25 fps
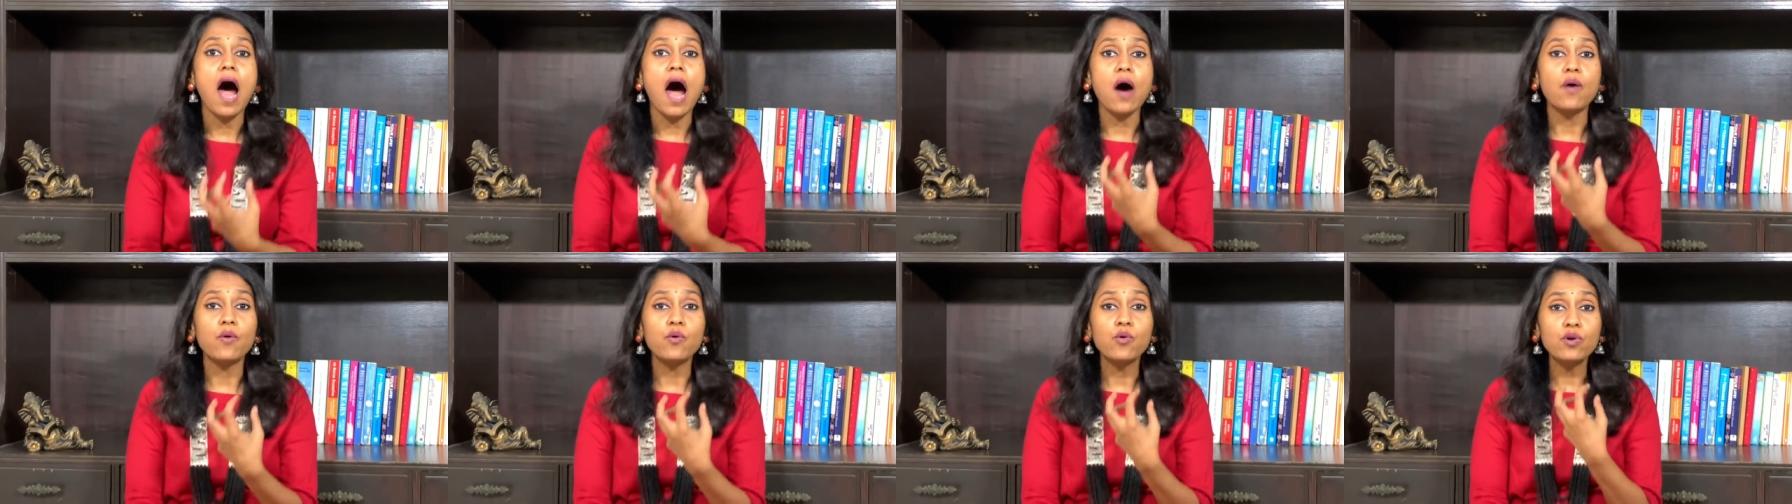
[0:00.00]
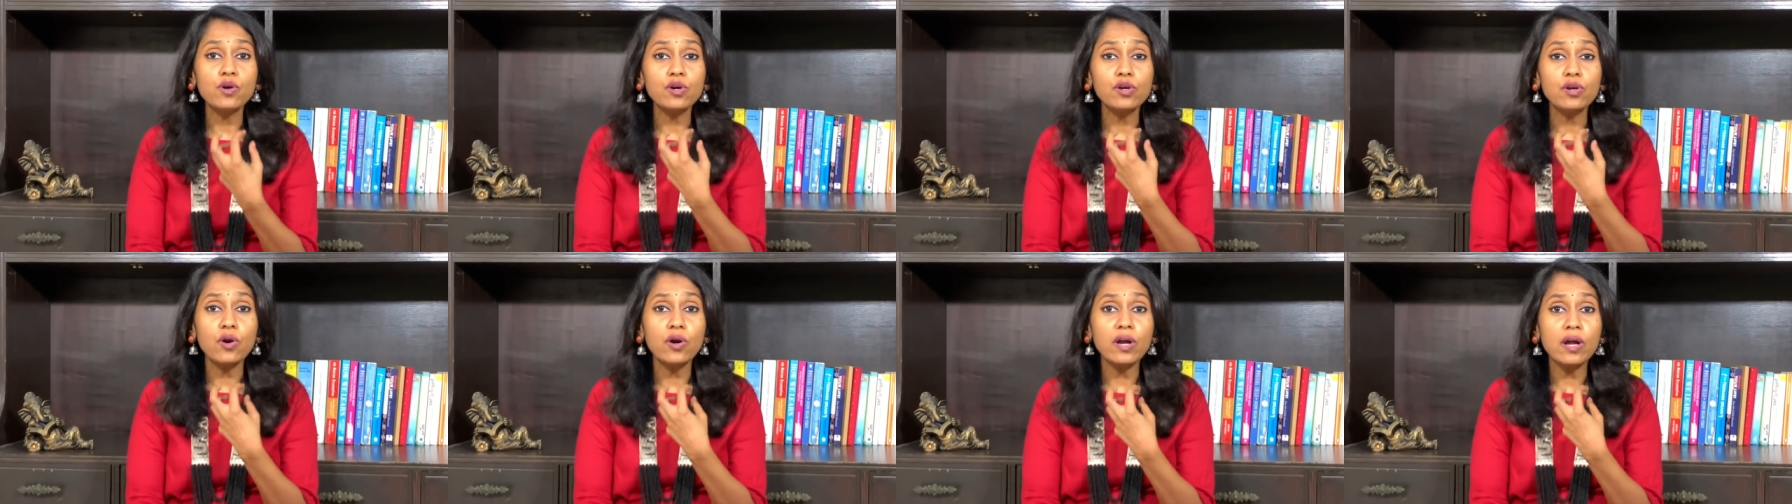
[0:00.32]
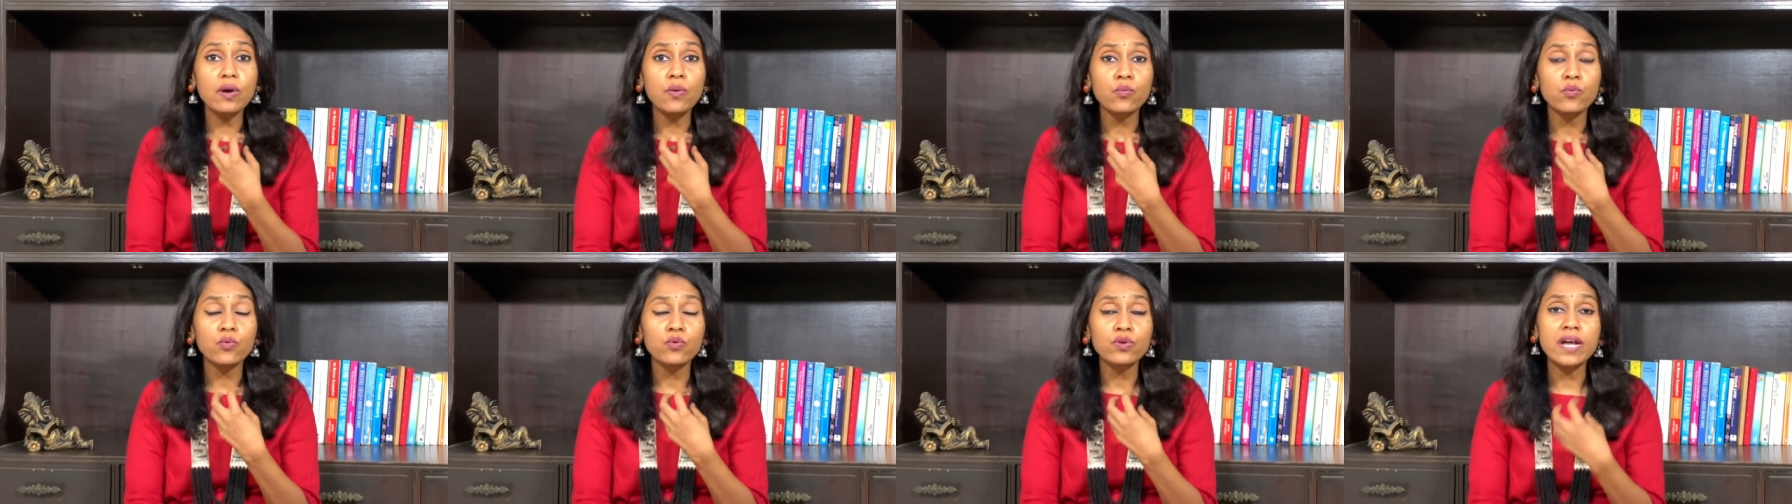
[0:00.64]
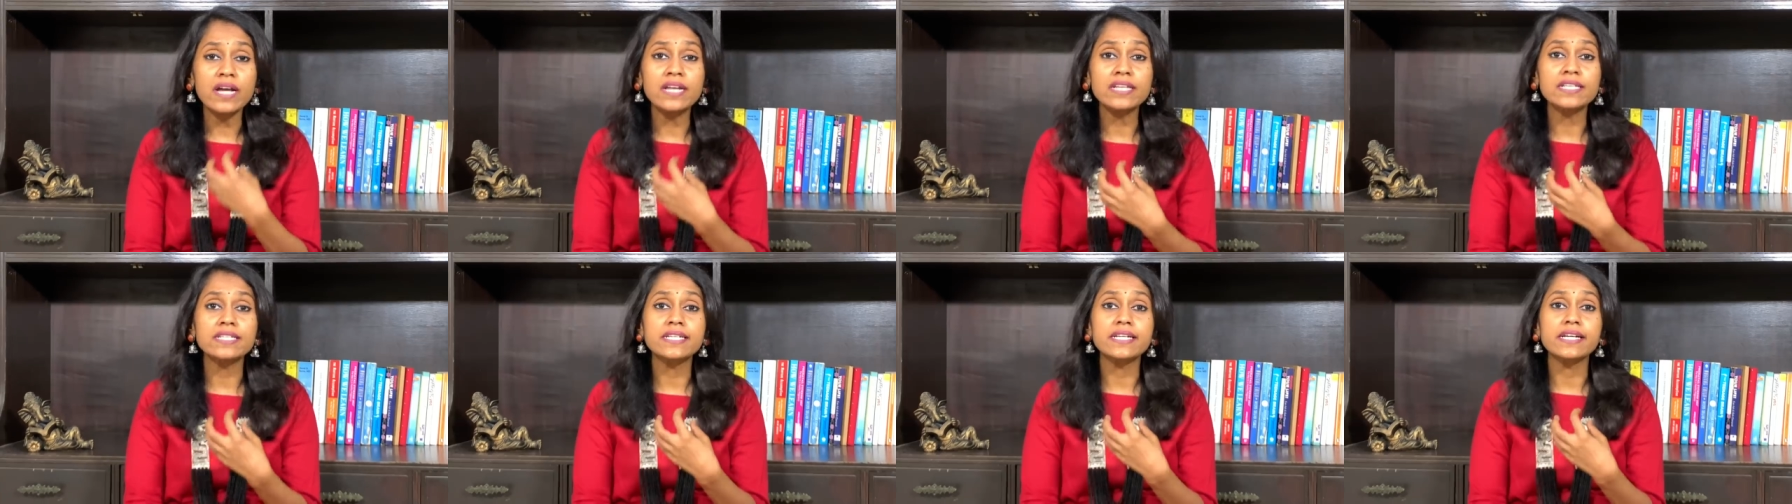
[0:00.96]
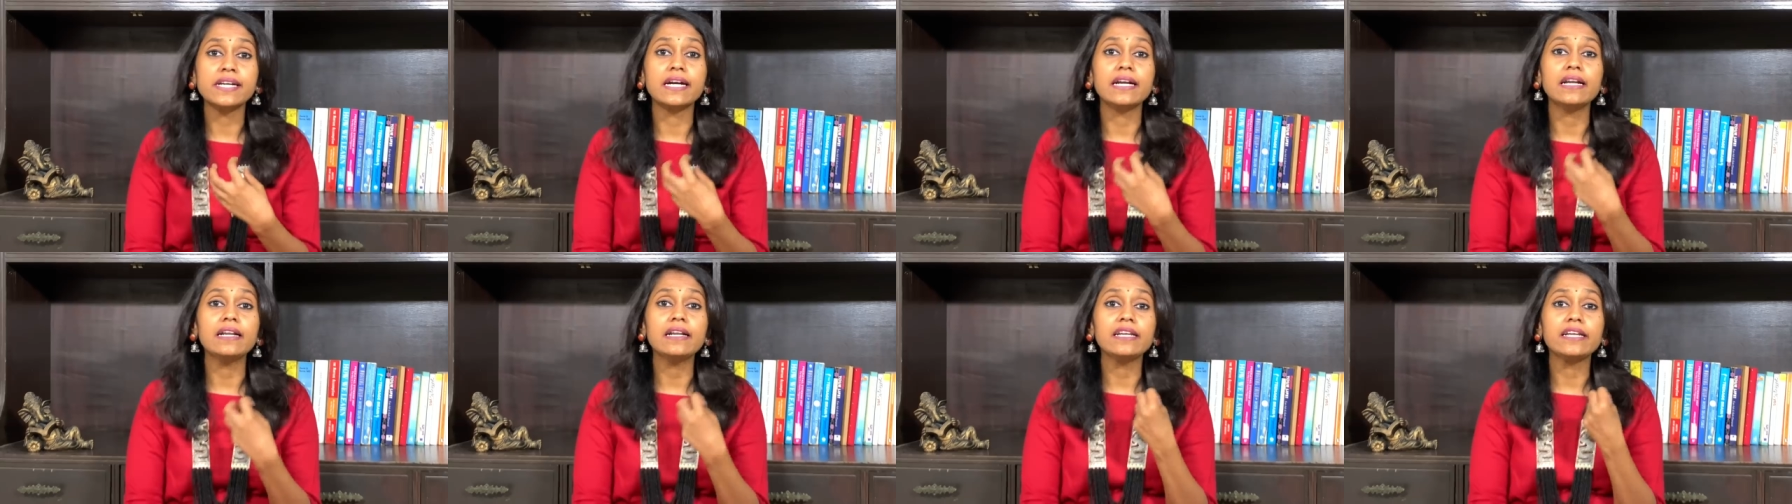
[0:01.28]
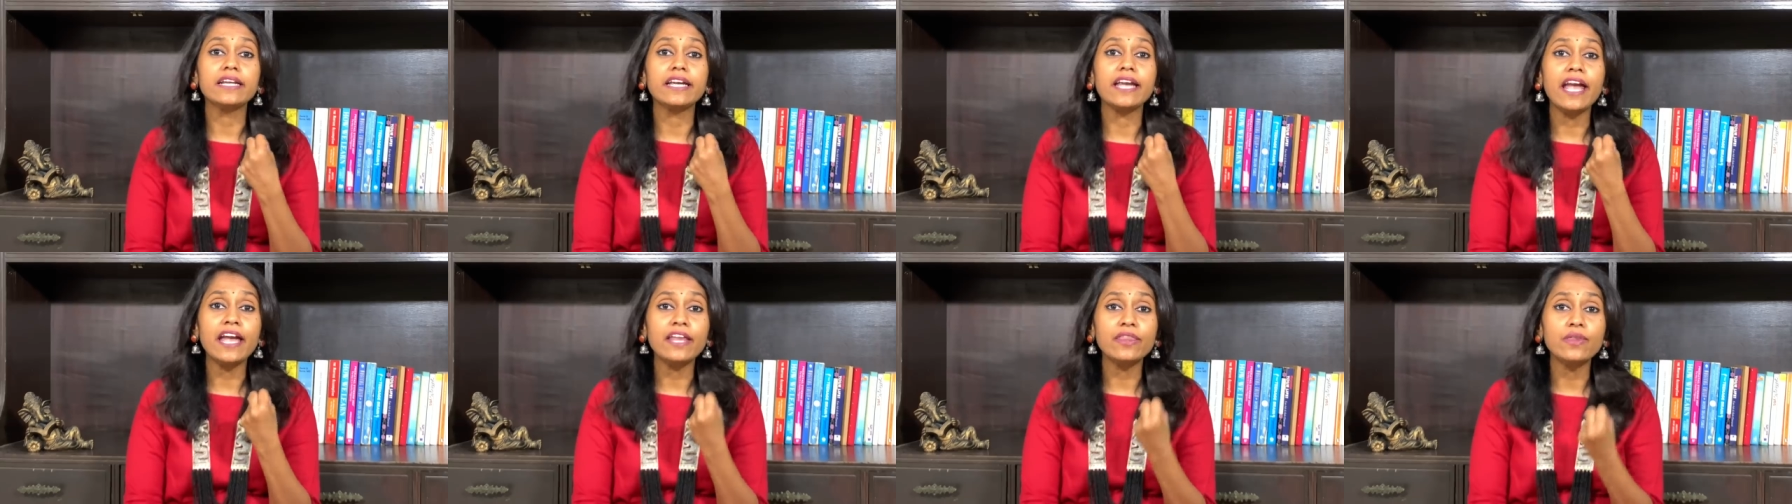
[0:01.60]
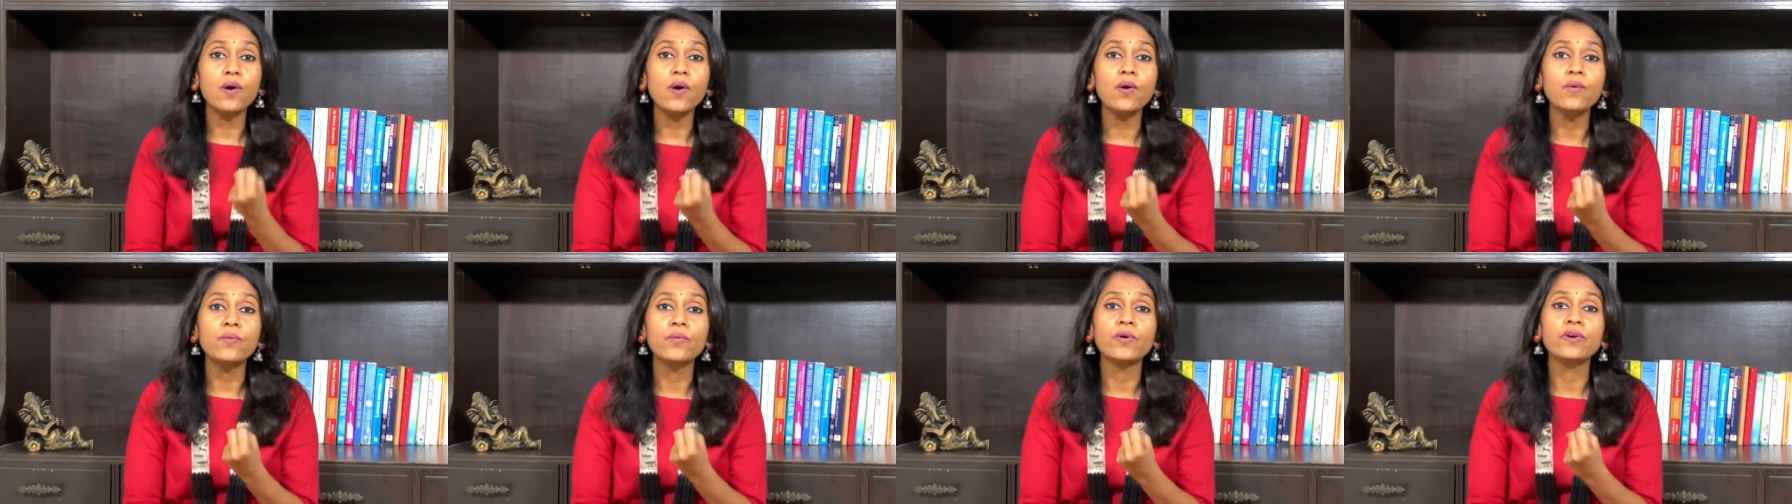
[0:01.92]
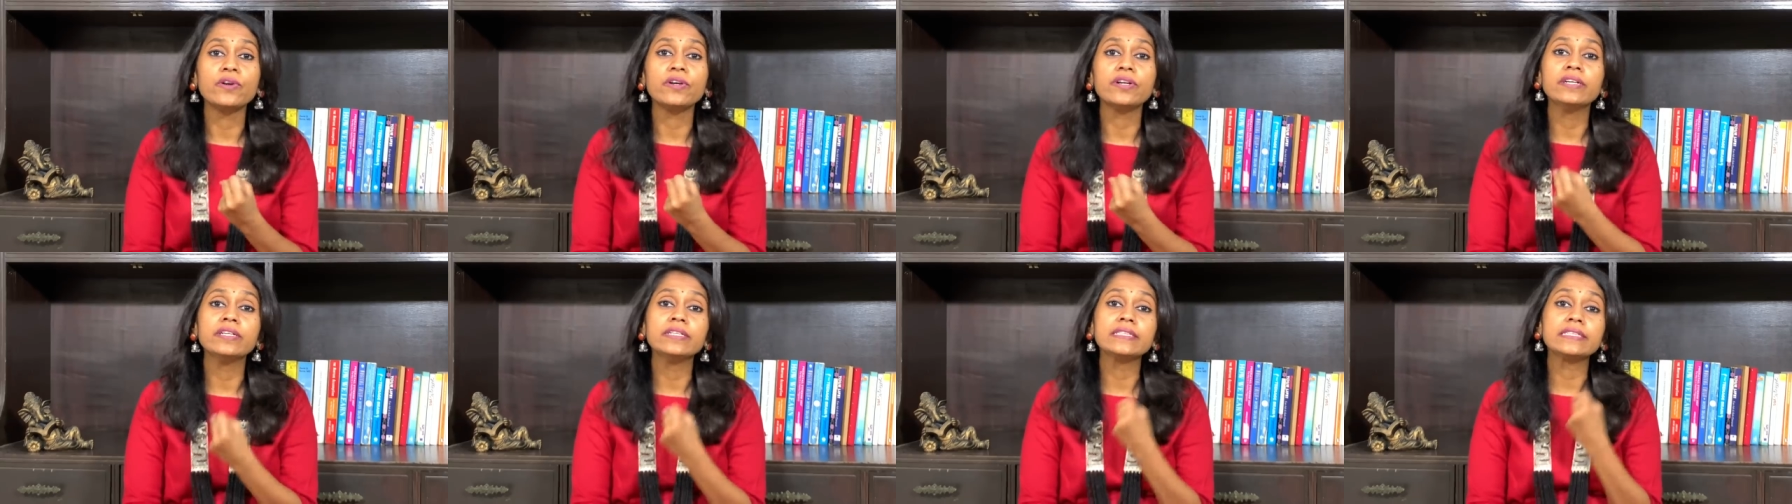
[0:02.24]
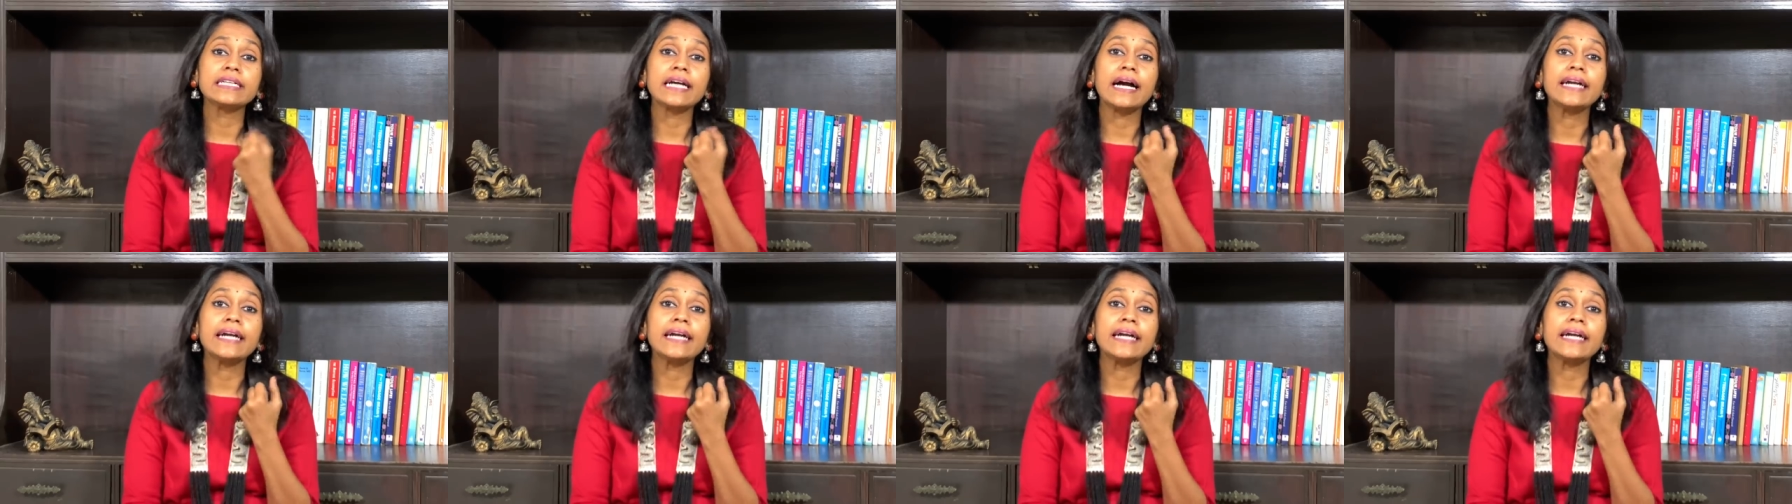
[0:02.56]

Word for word: அவங்களோட உணர்ச்சிகள் ஏதோ ஒண்ணு